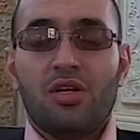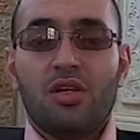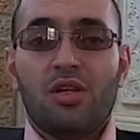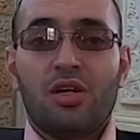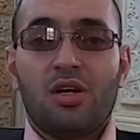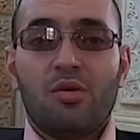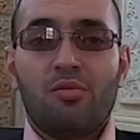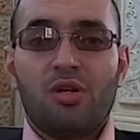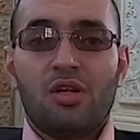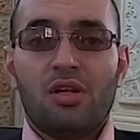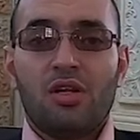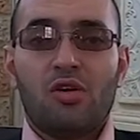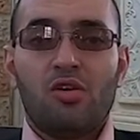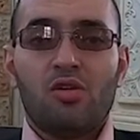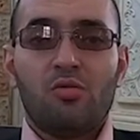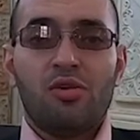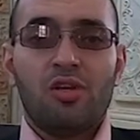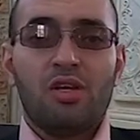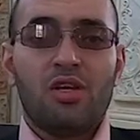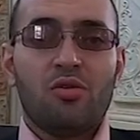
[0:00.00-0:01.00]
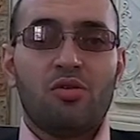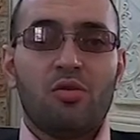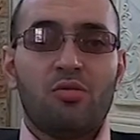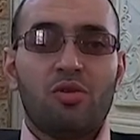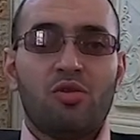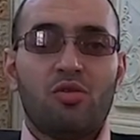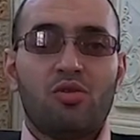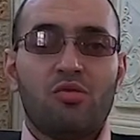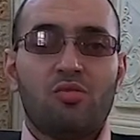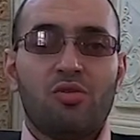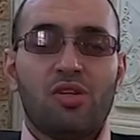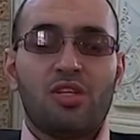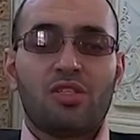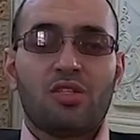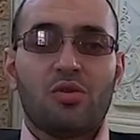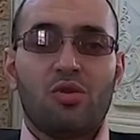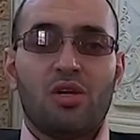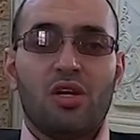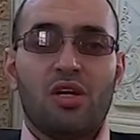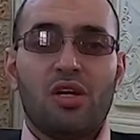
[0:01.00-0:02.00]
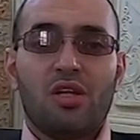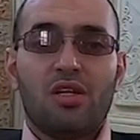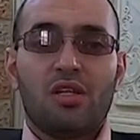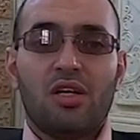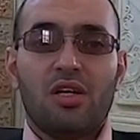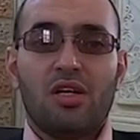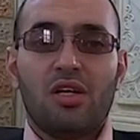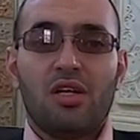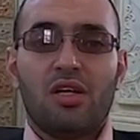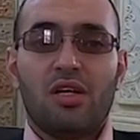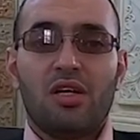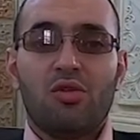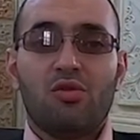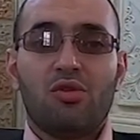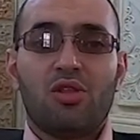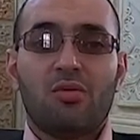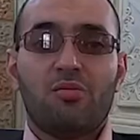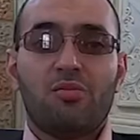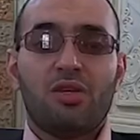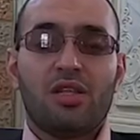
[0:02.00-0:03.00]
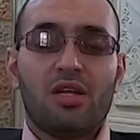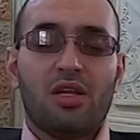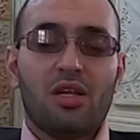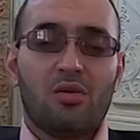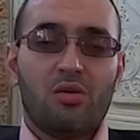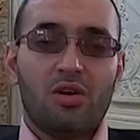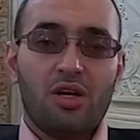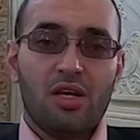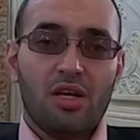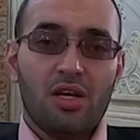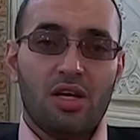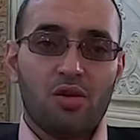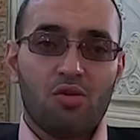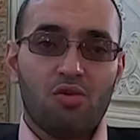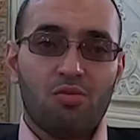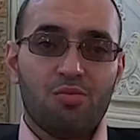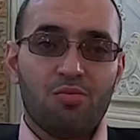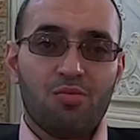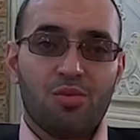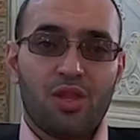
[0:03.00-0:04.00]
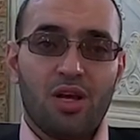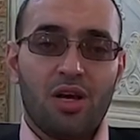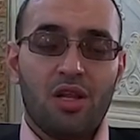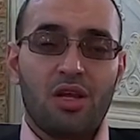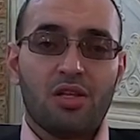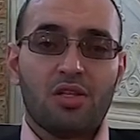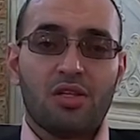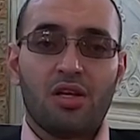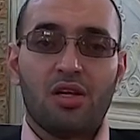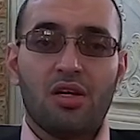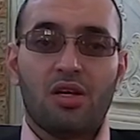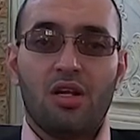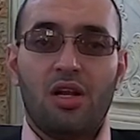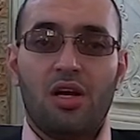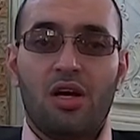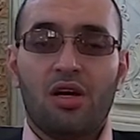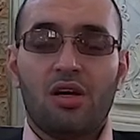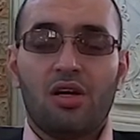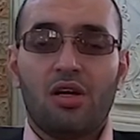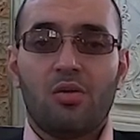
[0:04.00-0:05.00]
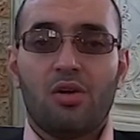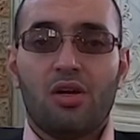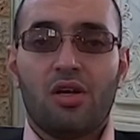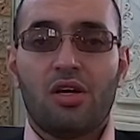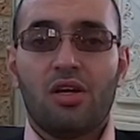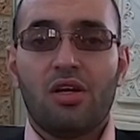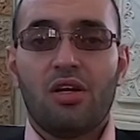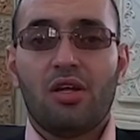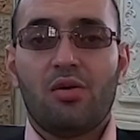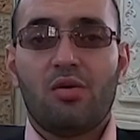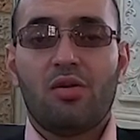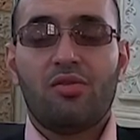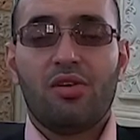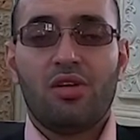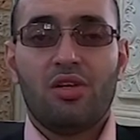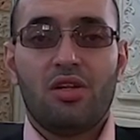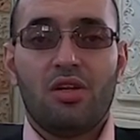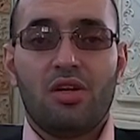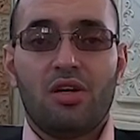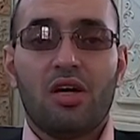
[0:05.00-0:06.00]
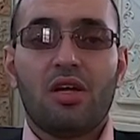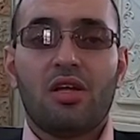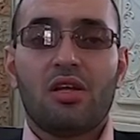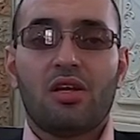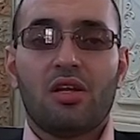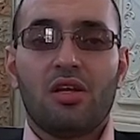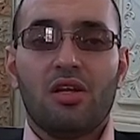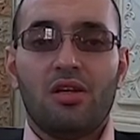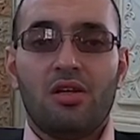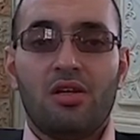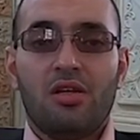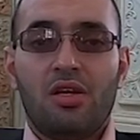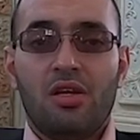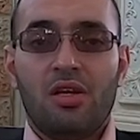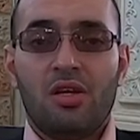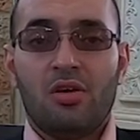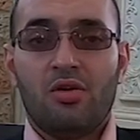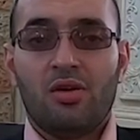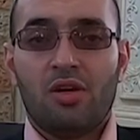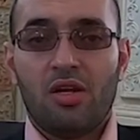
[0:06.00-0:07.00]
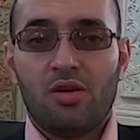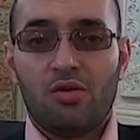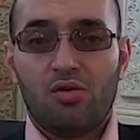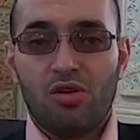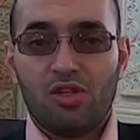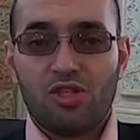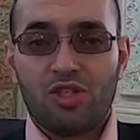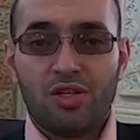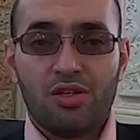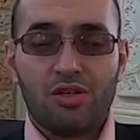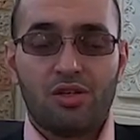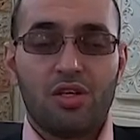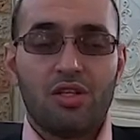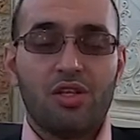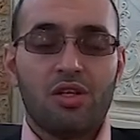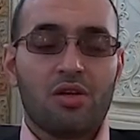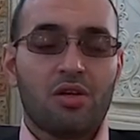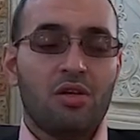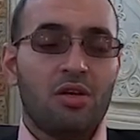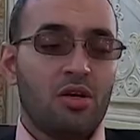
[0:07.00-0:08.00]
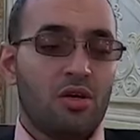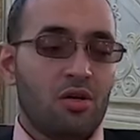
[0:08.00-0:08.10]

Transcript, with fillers: تقبل الله منا ومنكم ونسأل الله تعالى أن يثبتنا وإياكم على طريق الحق والخير وفعل الخير إنه على كل شيء قدير